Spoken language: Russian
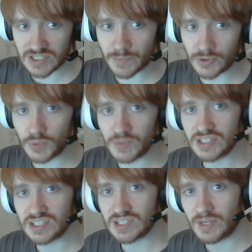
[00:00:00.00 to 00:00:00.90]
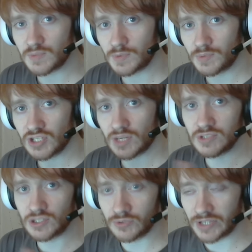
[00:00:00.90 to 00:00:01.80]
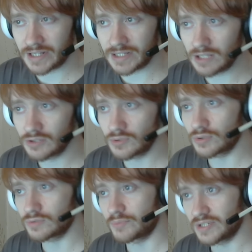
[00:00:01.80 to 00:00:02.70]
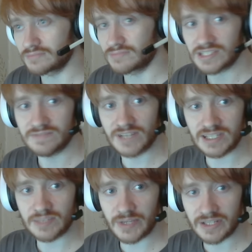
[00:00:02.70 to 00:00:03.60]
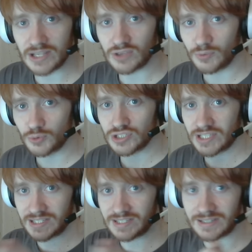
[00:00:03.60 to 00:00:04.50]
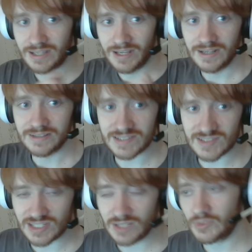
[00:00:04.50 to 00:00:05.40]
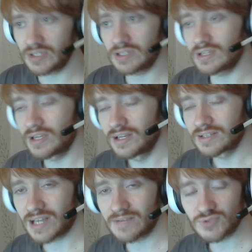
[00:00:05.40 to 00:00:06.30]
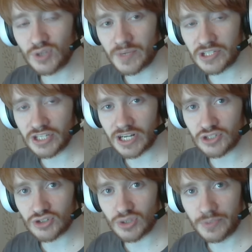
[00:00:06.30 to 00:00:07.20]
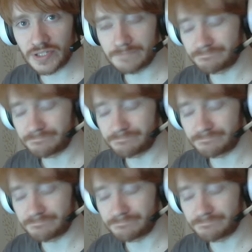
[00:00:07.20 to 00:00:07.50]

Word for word: Потом, естественно, матч с подписчиками залью на канал. Но, блин, если вы хотите поиграть, то вам нужно зайти на стрим и там все прочекать, чтобы...